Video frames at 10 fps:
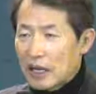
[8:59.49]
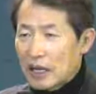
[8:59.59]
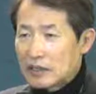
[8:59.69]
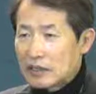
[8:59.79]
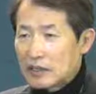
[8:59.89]

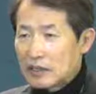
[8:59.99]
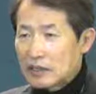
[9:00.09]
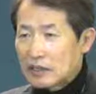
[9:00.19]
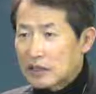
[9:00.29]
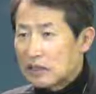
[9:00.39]

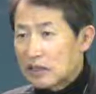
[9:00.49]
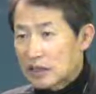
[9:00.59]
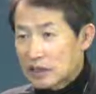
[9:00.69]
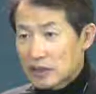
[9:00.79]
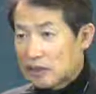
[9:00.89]
안식일을
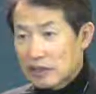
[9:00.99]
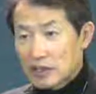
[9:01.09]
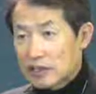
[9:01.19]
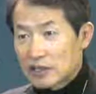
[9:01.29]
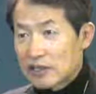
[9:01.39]
글자 그대로
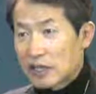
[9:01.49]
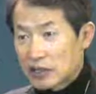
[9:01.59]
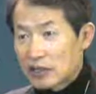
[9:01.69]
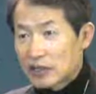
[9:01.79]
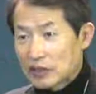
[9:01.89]
지키진
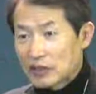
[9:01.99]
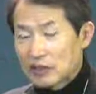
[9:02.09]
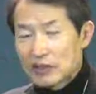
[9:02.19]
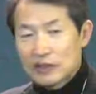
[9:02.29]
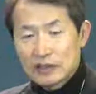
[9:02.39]
않아요.
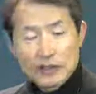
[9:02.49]
그죠?